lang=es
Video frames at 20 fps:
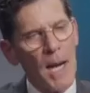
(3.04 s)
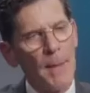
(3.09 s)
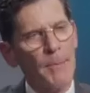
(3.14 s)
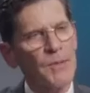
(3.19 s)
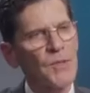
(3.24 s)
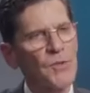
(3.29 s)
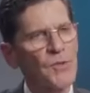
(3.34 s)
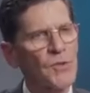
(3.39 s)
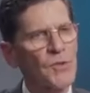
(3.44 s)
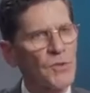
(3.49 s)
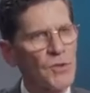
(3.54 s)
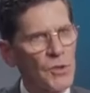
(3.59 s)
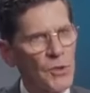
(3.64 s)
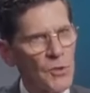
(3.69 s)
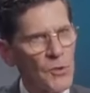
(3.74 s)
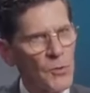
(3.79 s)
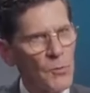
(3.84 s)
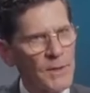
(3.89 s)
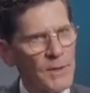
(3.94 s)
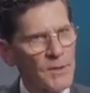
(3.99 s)
La
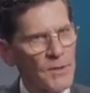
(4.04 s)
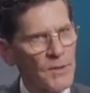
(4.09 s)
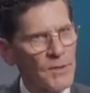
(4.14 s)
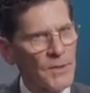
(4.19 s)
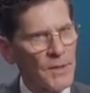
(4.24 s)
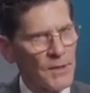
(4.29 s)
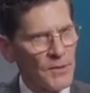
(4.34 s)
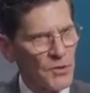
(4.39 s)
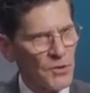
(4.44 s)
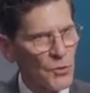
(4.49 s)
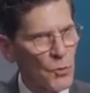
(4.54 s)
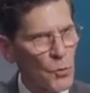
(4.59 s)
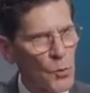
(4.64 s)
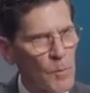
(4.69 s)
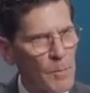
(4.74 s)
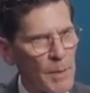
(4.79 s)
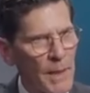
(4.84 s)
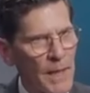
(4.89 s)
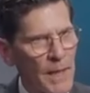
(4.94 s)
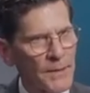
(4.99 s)
proposición 2, que es
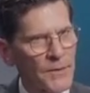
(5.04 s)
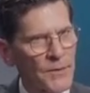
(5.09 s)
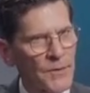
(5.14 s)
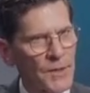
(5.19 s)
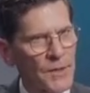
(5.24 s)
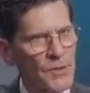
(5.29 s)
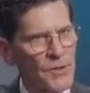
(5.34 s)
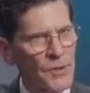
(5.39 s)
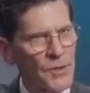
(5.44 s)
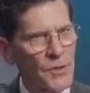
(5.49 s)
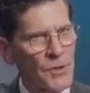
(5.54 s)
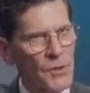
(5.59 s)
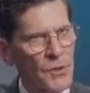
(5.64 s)
sobre el tema de bonos